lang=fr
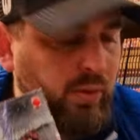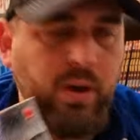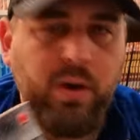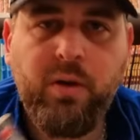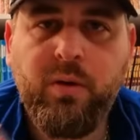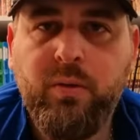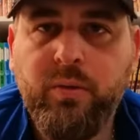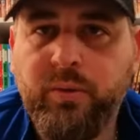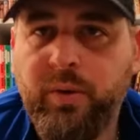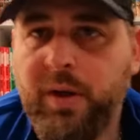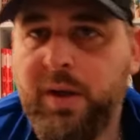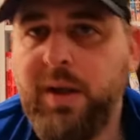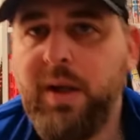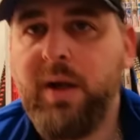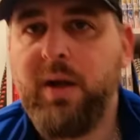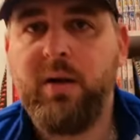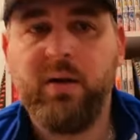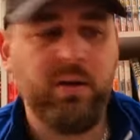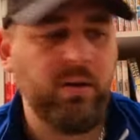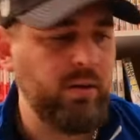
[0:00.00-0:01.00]
alors qu'on soit
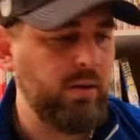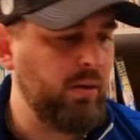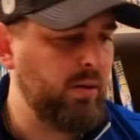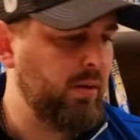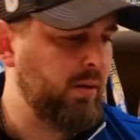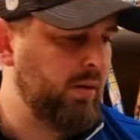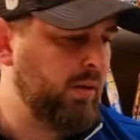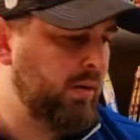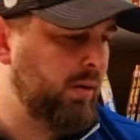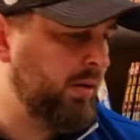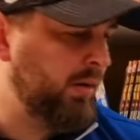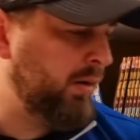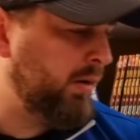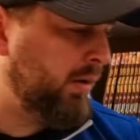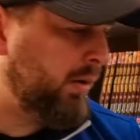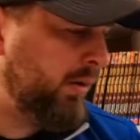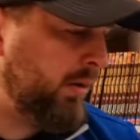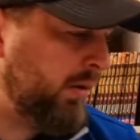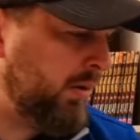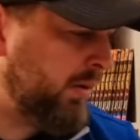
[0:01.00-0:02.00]
clair, hein.
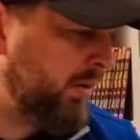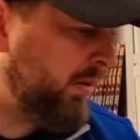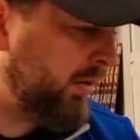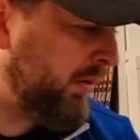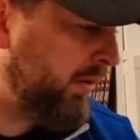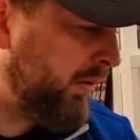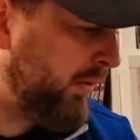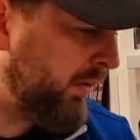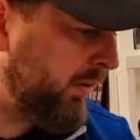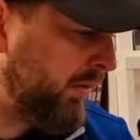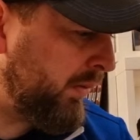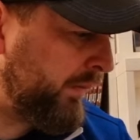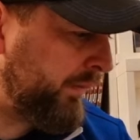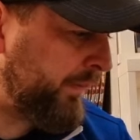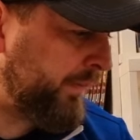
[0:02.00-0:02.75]
euh,